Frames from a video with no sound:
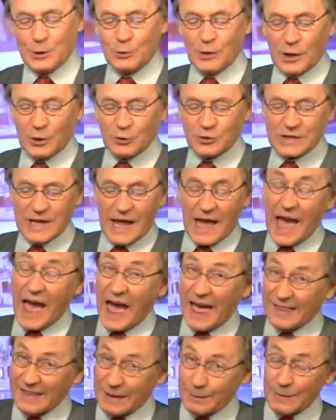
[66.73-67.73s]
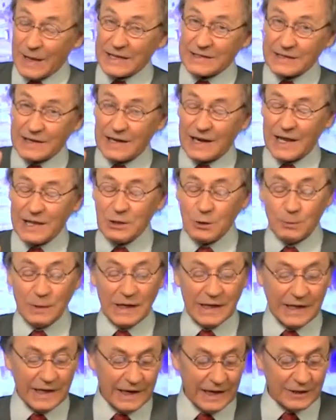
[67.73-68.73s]
una cosa, además en el año
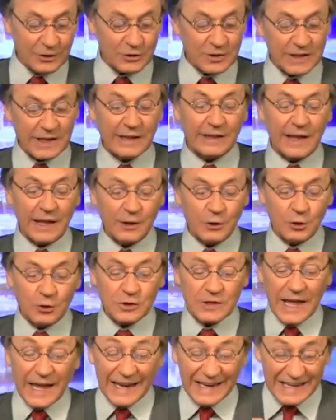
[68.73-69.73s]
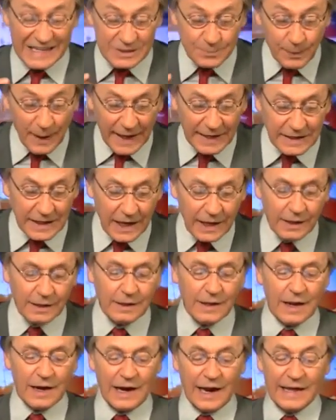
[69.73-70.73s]
1572 en
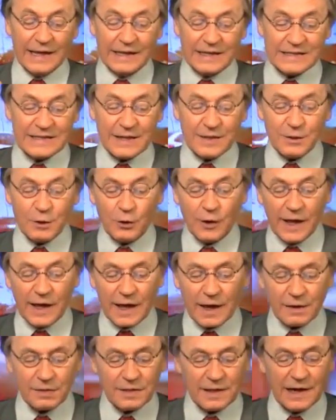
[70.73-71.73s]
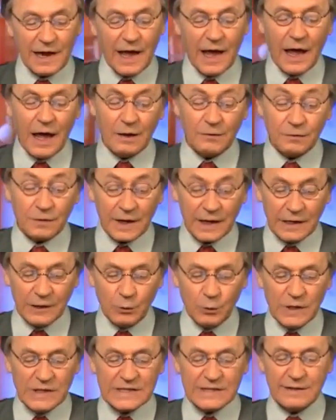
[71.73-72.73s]
España la Inquisición encarcela a Fray
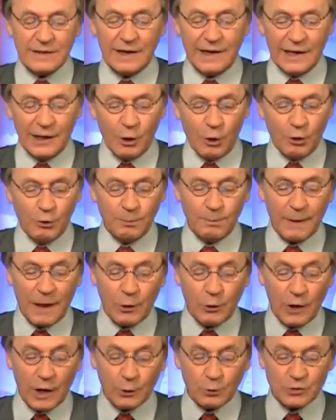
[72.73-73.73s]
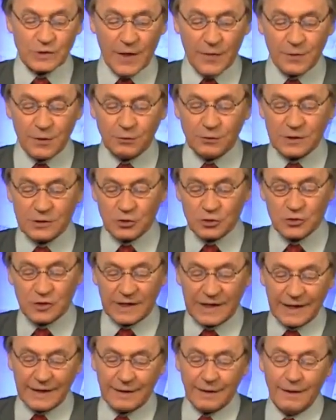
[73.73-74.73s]
Luis de León bajo la acusación de
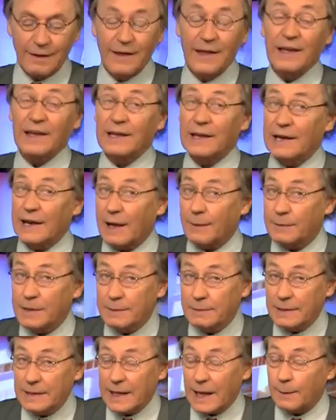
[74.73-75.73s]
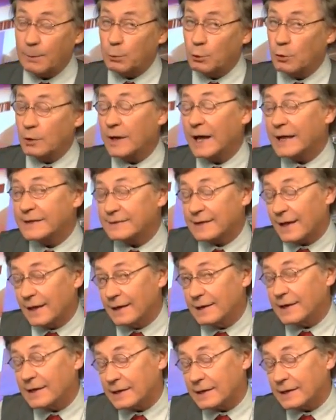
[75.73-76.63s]
sostener que la Biblia vulgata,